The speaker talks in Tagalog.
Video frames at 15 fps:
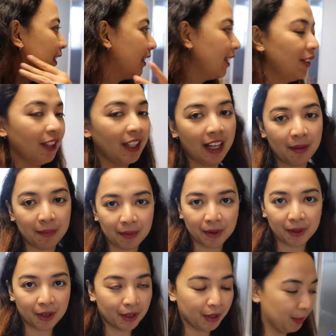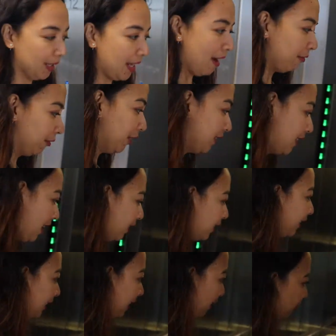So tara po, we have to take
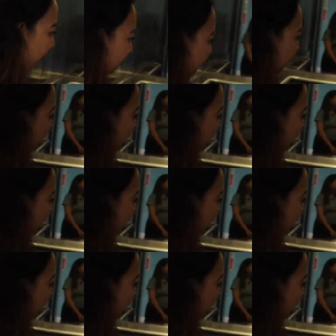the lift